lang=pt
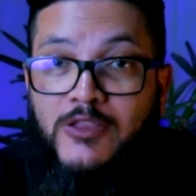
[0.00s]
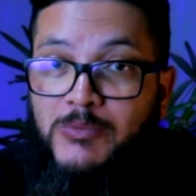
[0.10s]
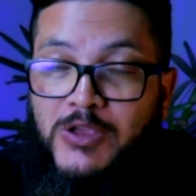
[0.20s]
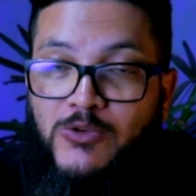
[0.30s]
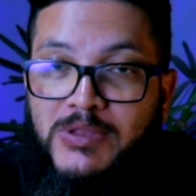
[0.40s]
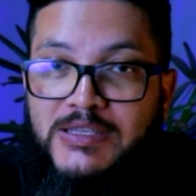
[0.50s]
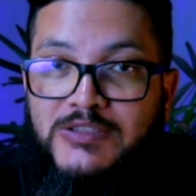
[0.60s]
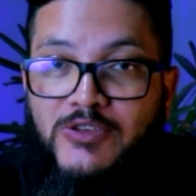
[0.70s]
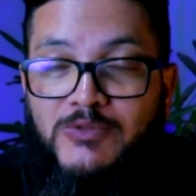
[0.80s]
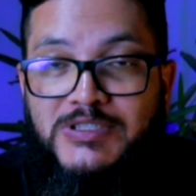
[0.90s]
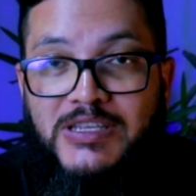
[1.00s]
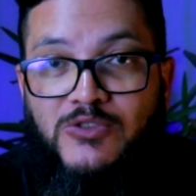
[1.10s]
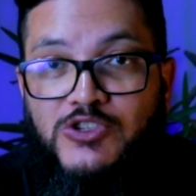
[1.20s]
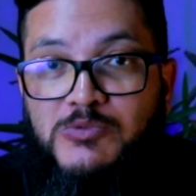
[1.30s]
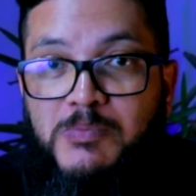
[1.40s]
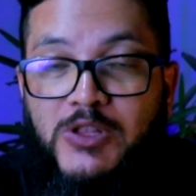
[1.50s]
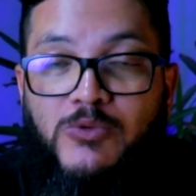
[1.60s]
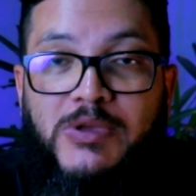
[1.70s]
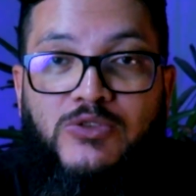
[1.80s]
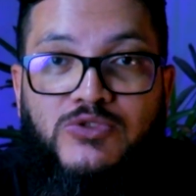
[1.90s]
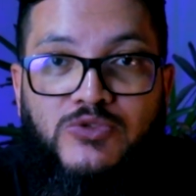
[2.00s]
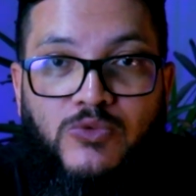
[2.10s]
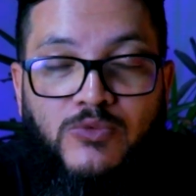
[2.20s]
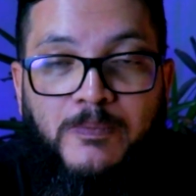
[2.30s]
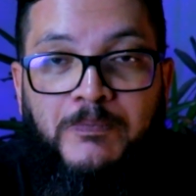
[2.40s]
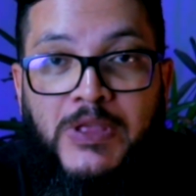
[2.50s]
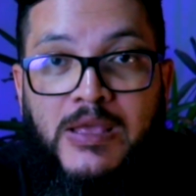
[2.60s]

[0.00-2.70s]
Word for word: então minha recomendação é que você adote pelo menos um